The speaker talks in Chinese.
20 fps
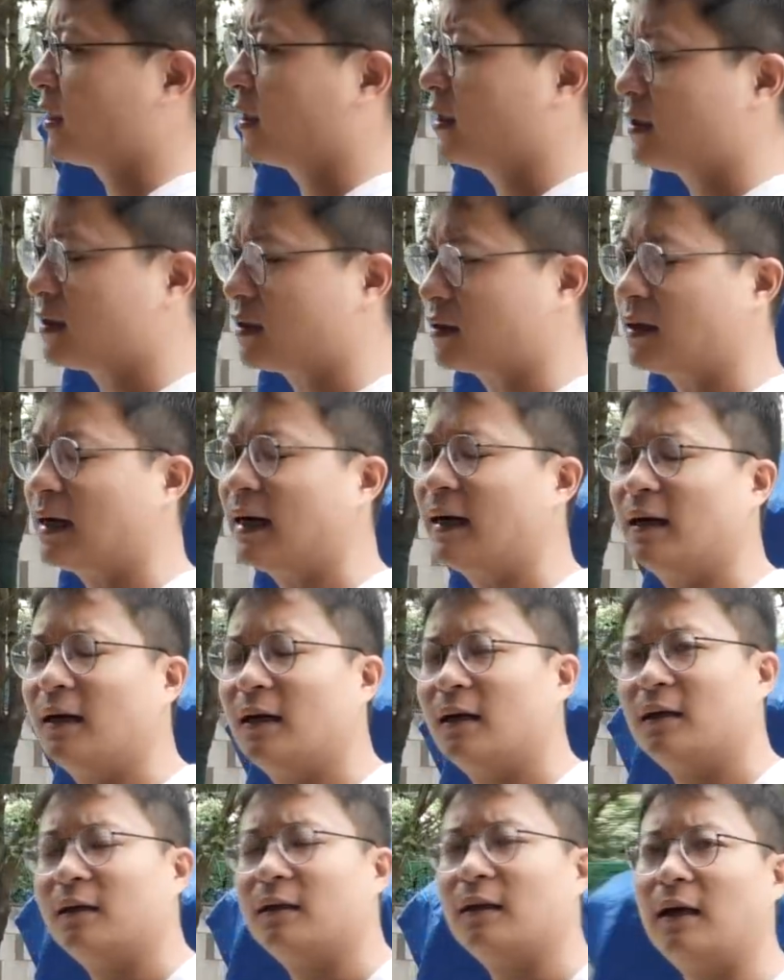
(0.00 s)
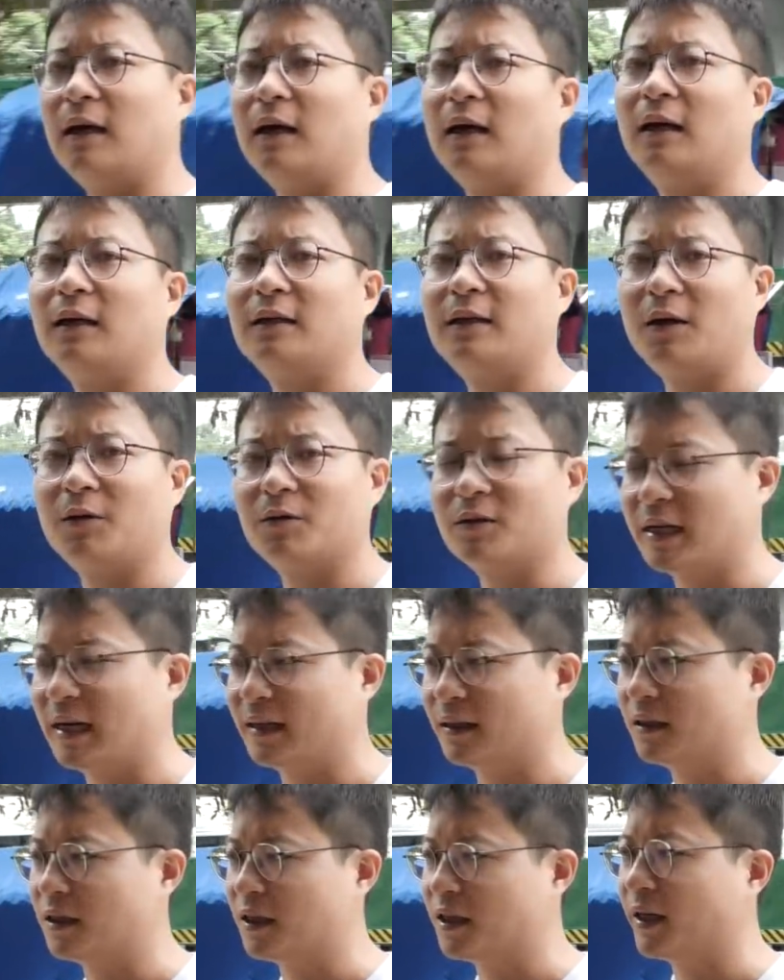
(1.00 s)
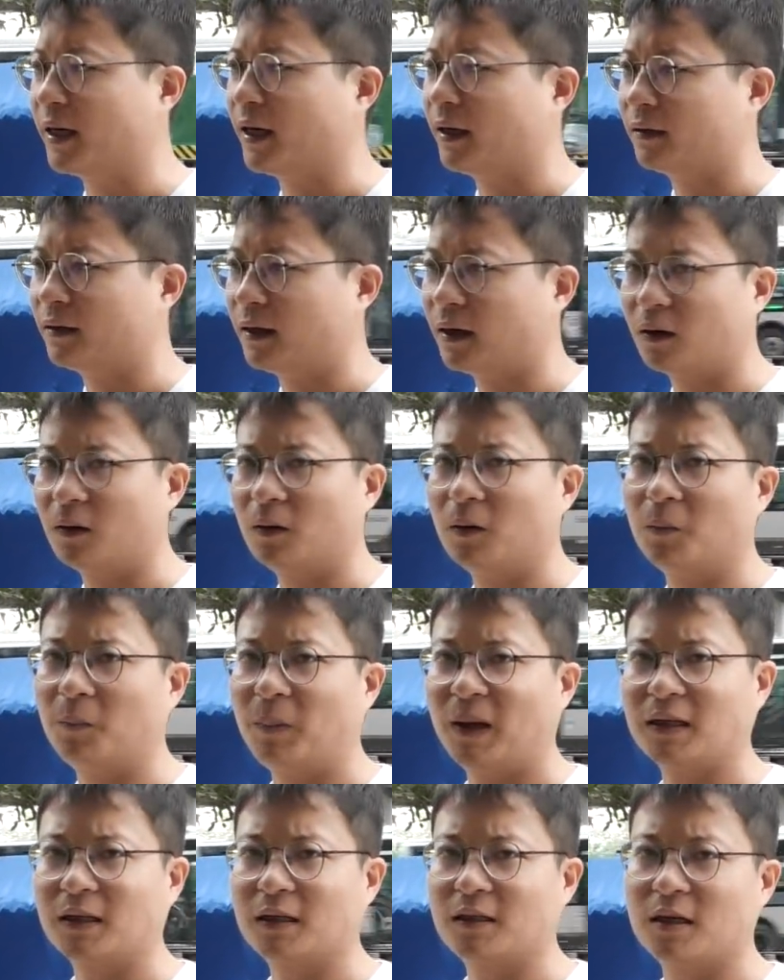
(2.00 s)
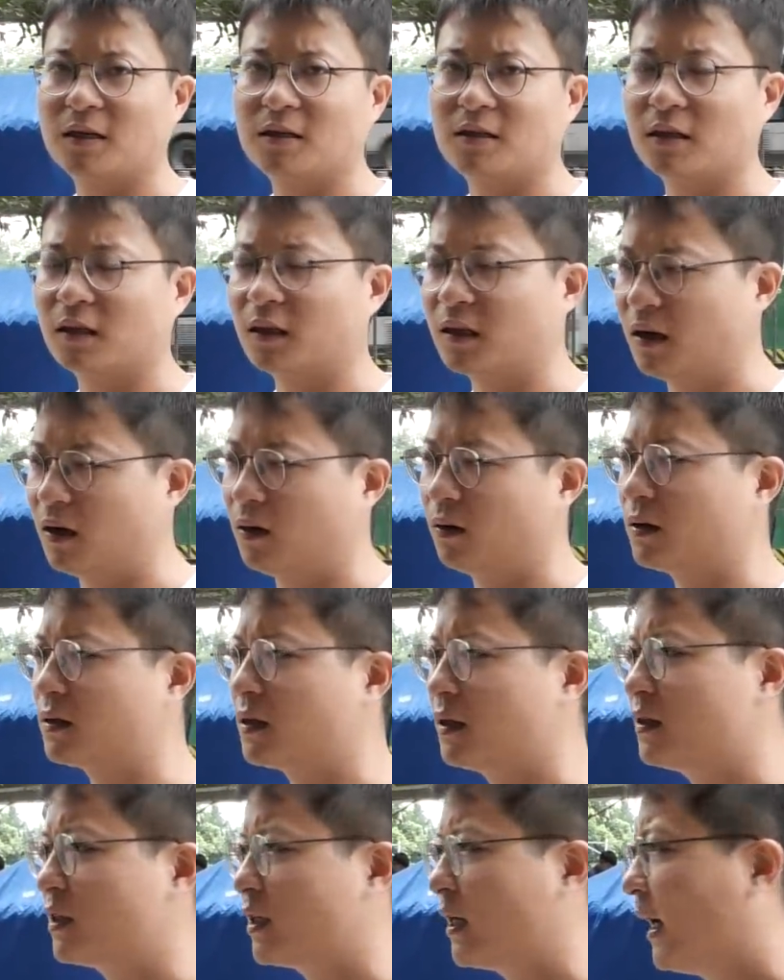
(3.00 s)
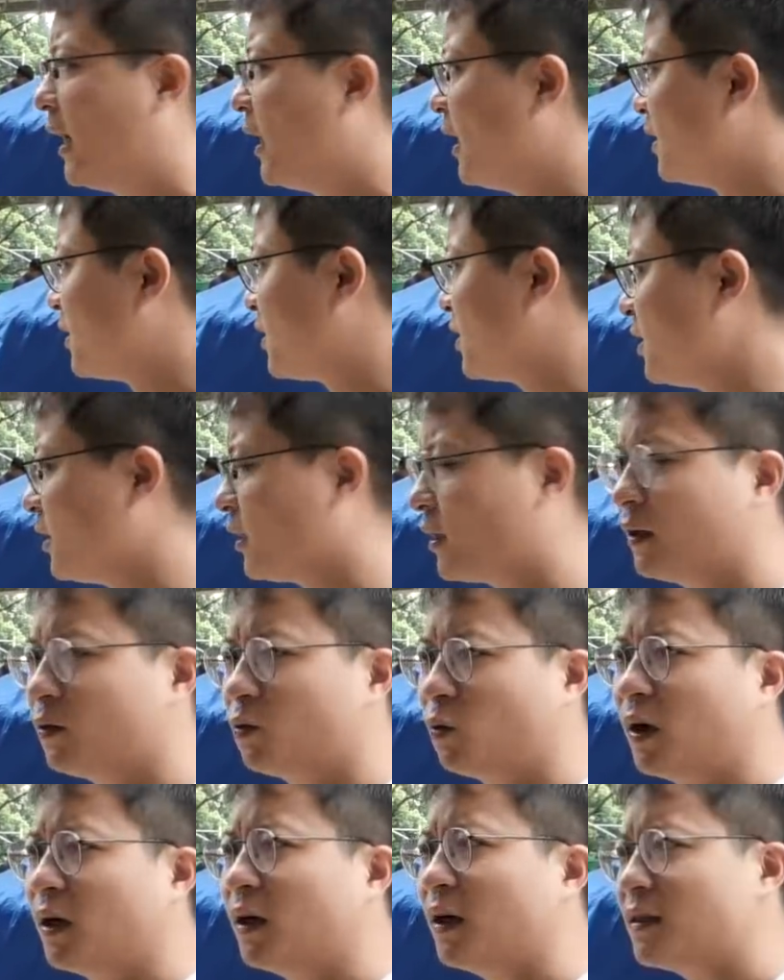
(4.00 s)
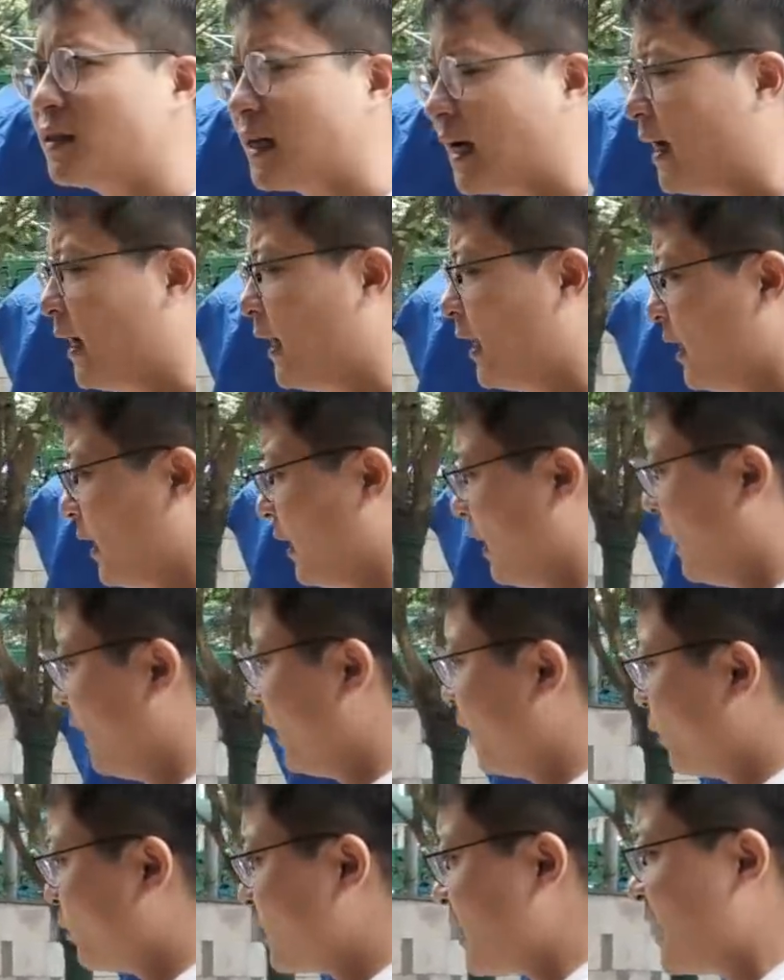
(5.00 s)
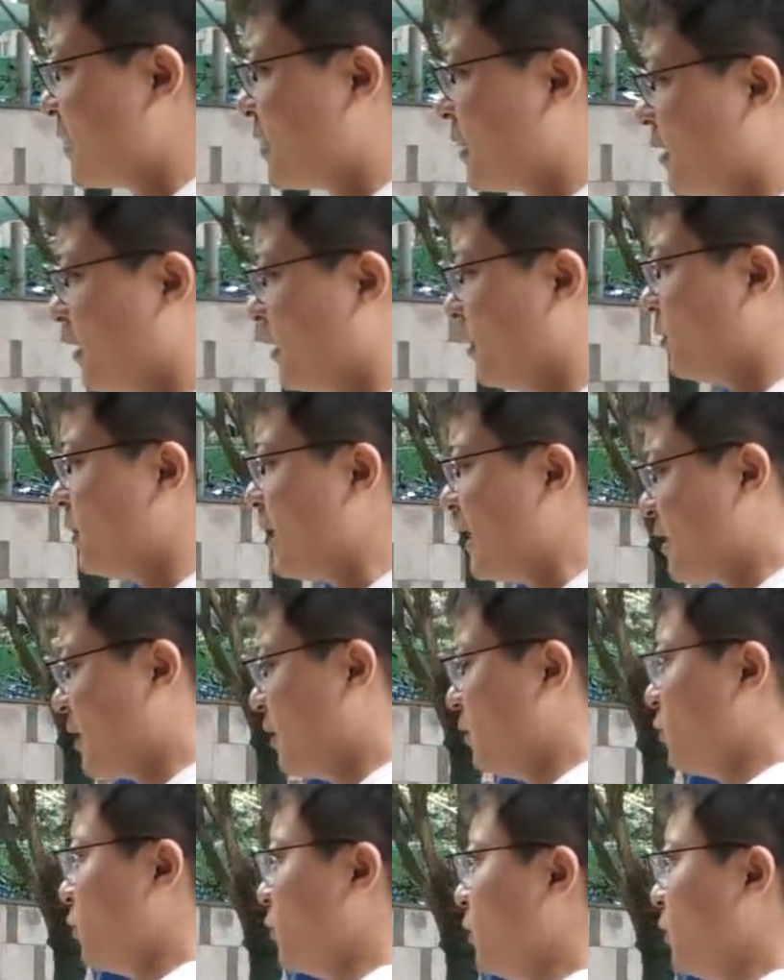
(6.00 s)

这个时代，那要有这样的企业，能够把这个城市更好的撑起来，吸引更多的人才呃留在成留在成